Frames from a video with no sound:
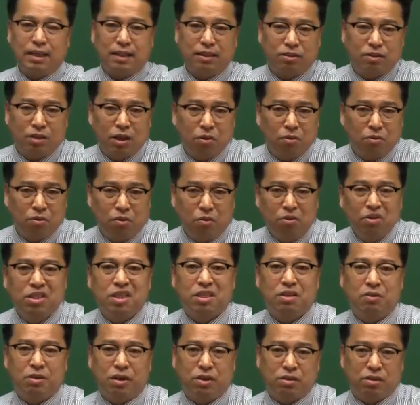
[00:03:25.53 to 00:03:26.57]
그래서 사용을. 언제
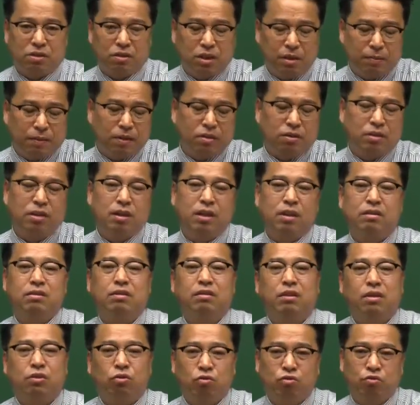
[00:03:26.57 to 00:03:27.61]
사용했어? 집에서 그냥
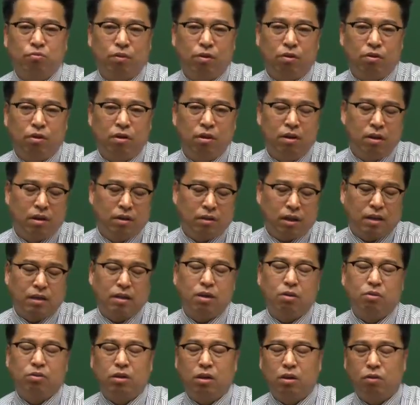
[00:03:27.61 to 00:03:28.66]
있을 때 저도 뭐
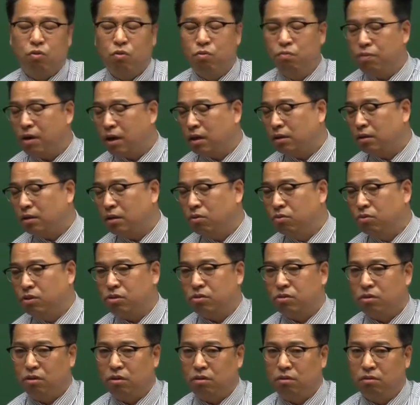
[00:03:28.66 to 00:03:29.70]
옛날에 어떻게 공부 안 할 때는 언제
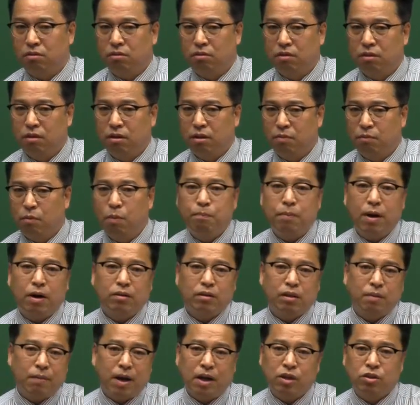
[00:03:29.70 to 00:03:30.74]
써요? 못
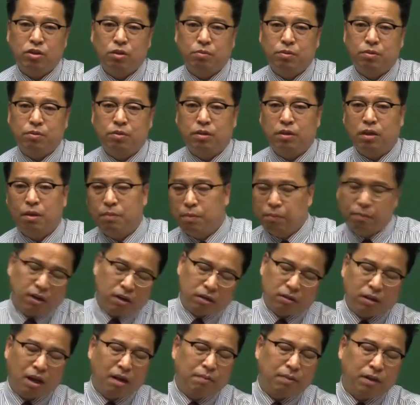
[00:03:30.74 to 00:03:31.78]
박을 때 망치 없으면 그때 한번
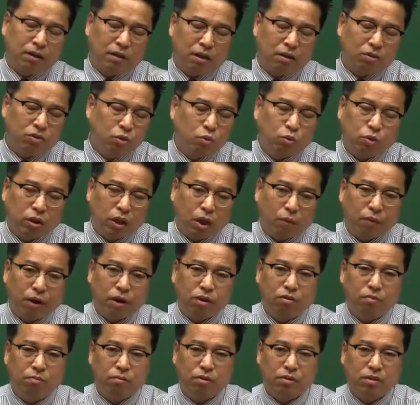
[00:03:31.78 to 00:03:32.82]
머리 땅 받아가지고 이때
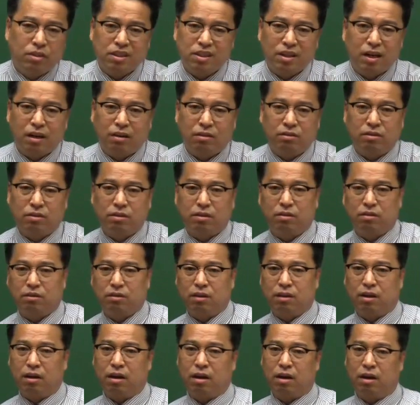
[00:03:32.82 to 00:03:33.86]
외에는 뭐 쓰질 않거든요.
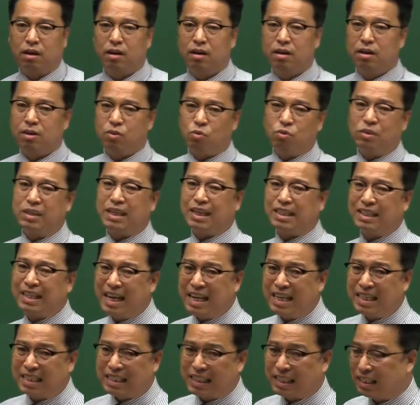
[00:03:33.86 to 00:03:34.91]
그러니까 용량이
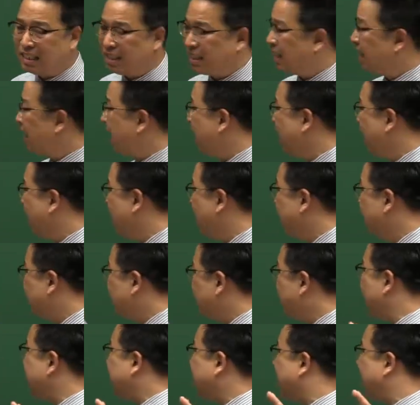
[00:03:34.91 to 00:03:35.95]
딸리지. 그러니까
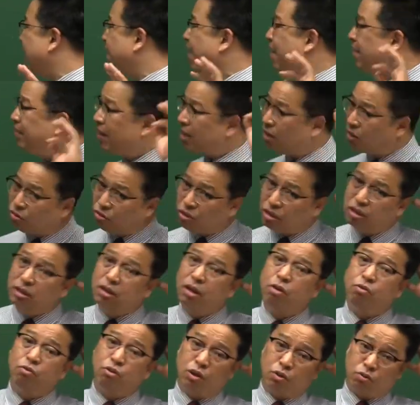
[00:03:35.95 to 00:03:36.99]
최대한 한 단어 더
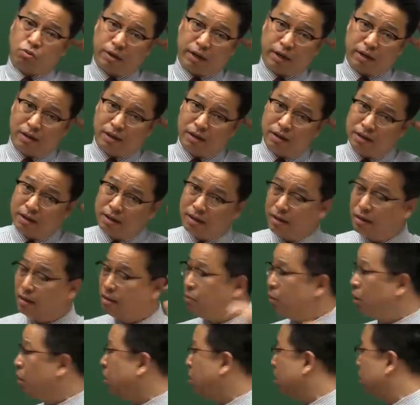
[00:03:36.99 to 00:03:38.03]
들어오는 게 좋아요.
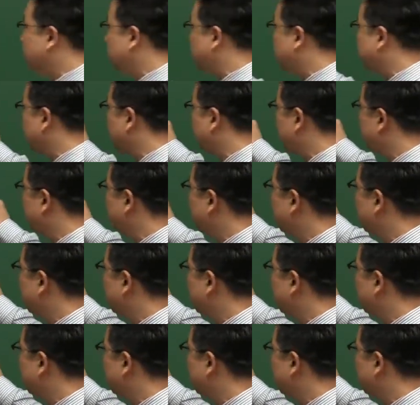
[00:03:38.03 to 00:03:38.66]
그럼 이걸 이걸 기억해요.